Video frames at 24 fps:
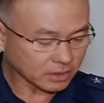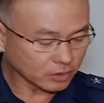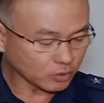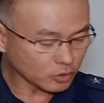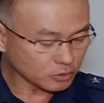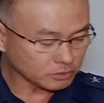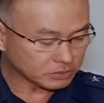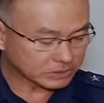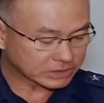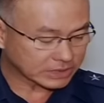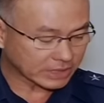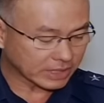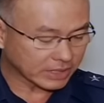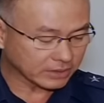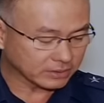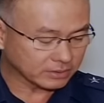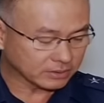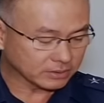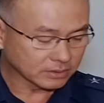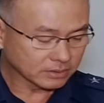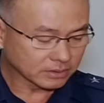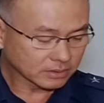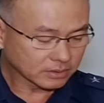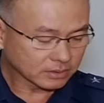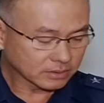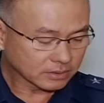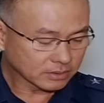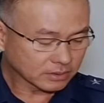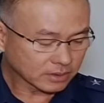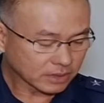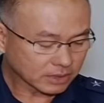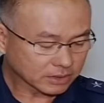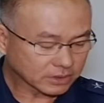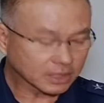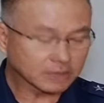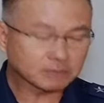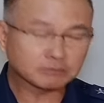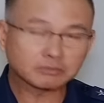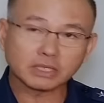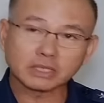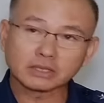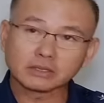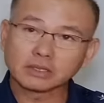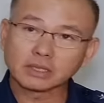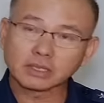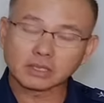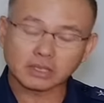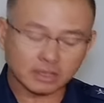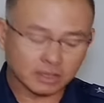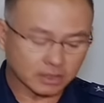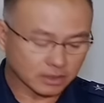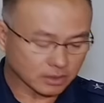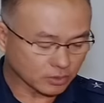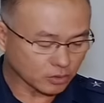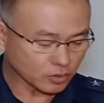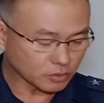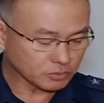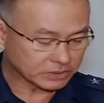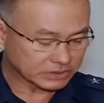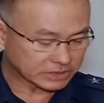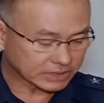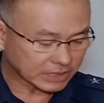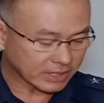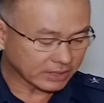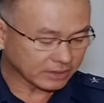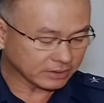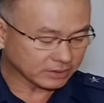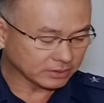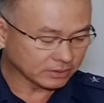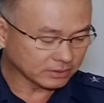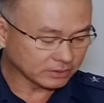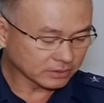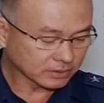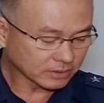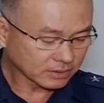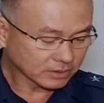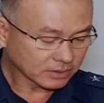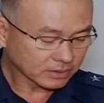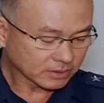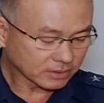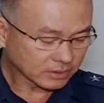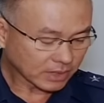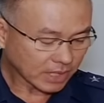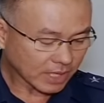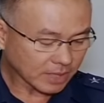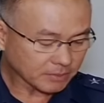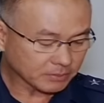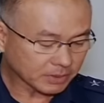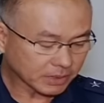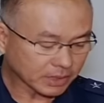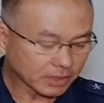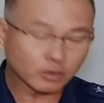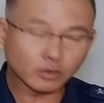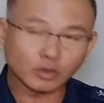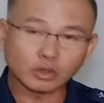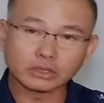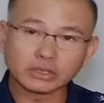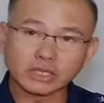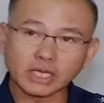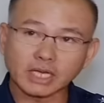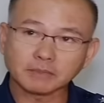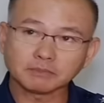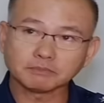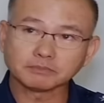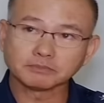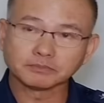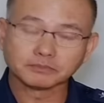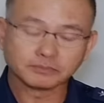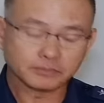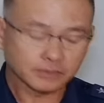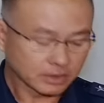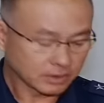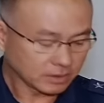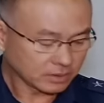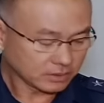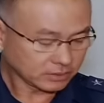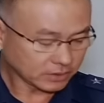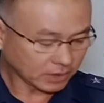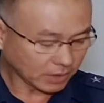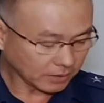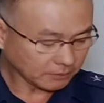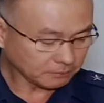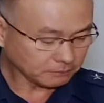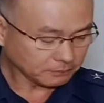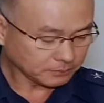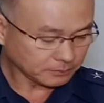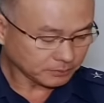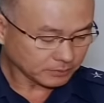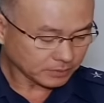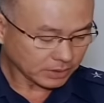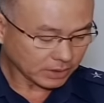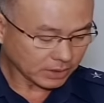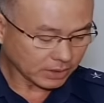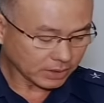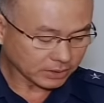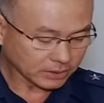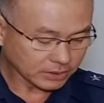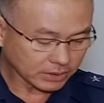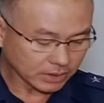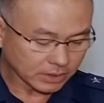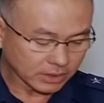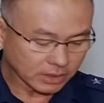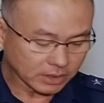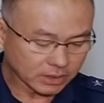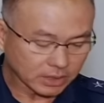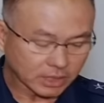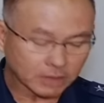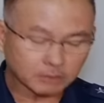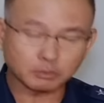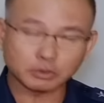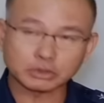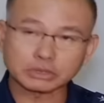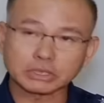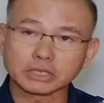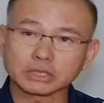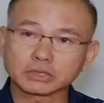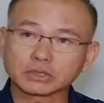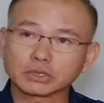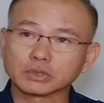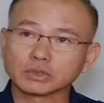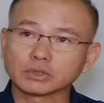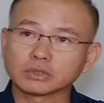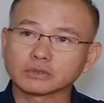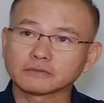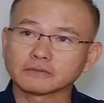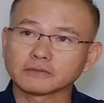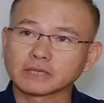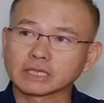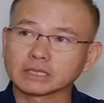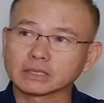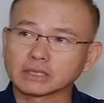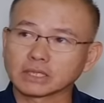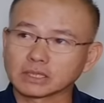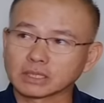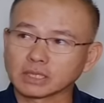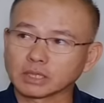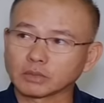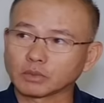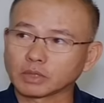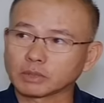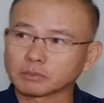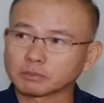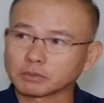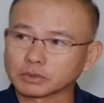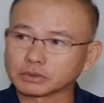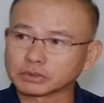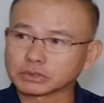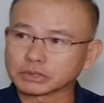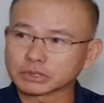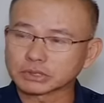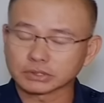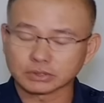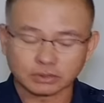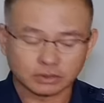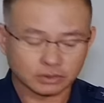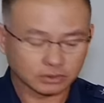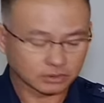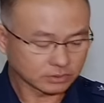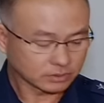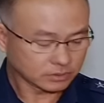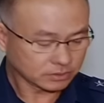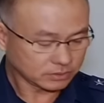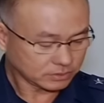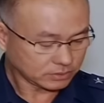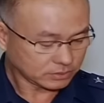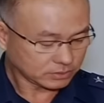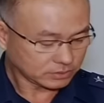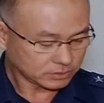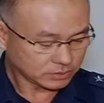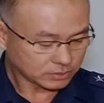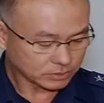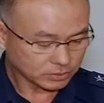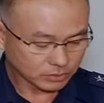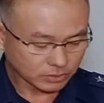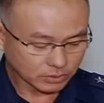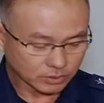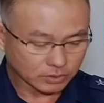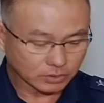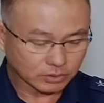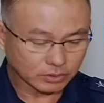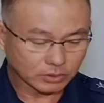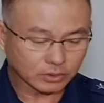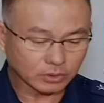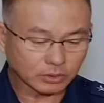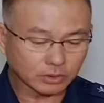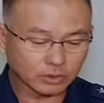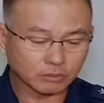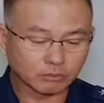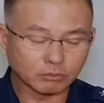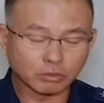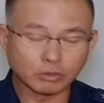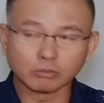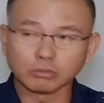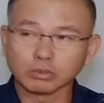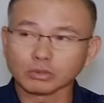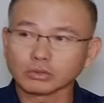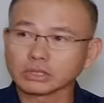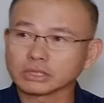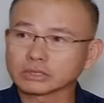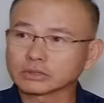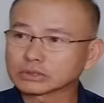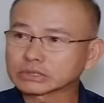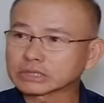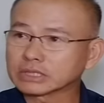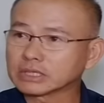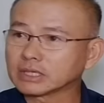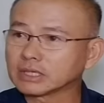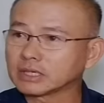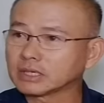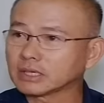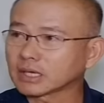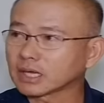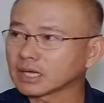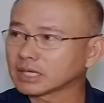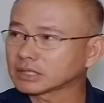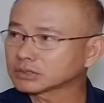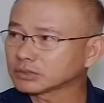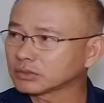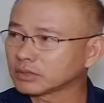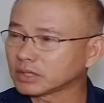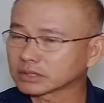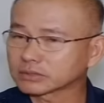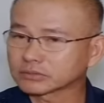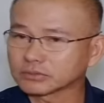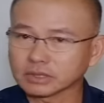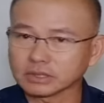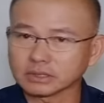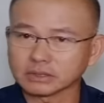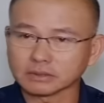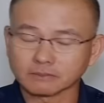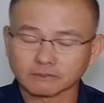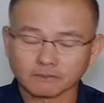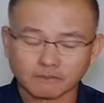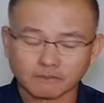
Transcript: uh, homicide, attempted uh, homicide, robbery holdup, theft, and uh, illegal possession of uh, deadly weapons. So, bugbog ito sa kaso actually.